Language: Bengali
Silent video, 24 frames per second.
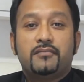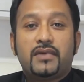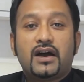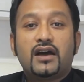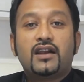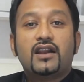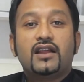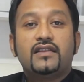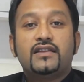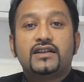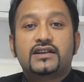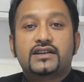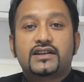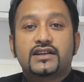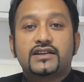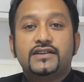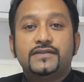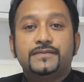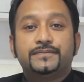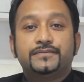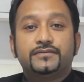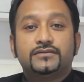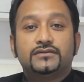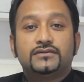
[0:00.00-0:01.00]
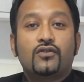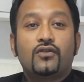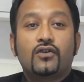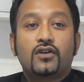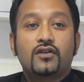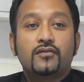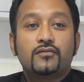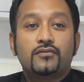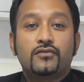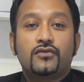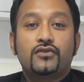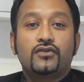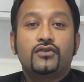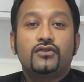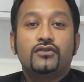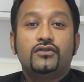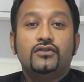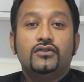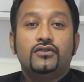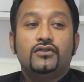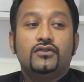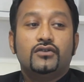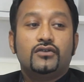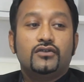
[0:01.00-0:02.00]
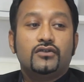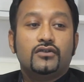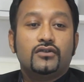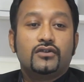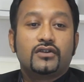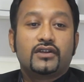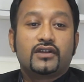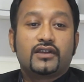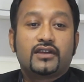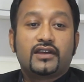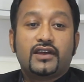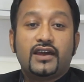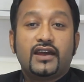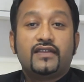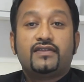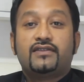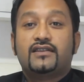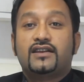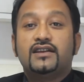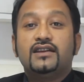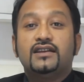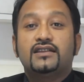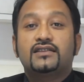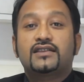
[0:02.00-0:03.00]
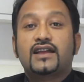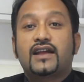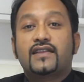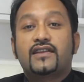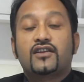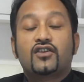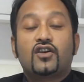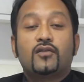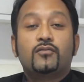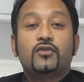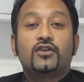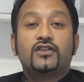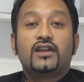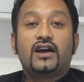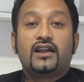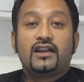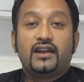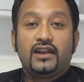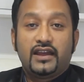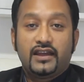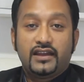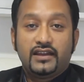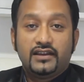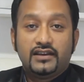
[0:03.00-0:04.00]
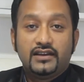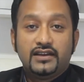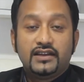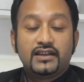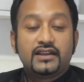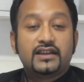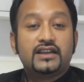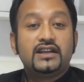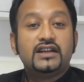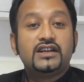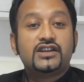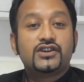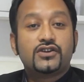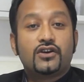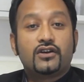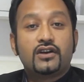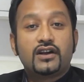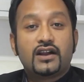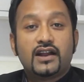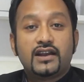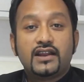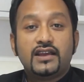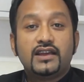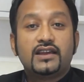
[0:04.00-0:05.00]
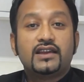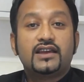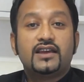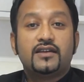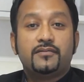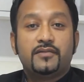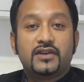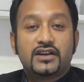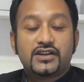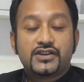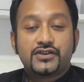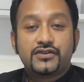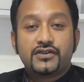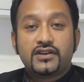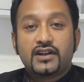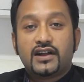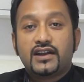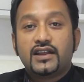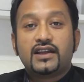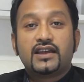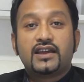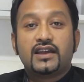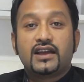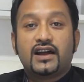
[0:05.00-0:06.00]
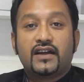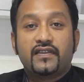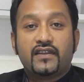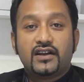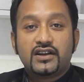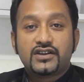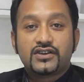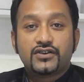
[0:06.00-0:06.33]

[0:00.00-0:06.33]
বাংলাদেশের কর্মক্ষেত্রে তাদের অবদান নেই কি সরকারি কি বেসরকারি কি আধা